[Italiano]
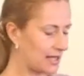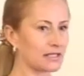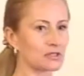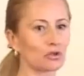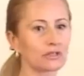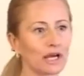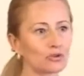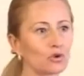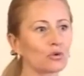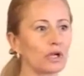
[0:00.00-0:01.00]

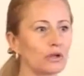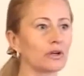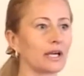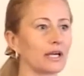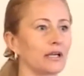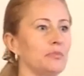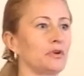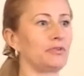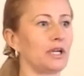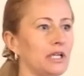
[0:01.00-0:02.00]
ascoltando quello che
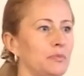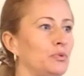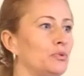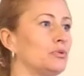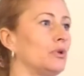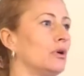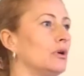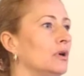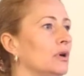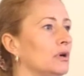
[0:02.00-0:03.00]
proviene
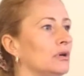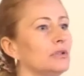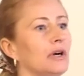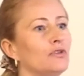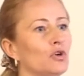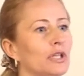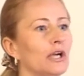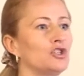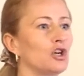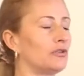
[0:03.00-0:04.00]
appunto eh, da voi,
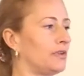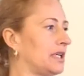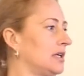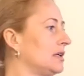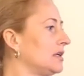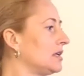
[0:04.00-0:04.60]
dai giovani,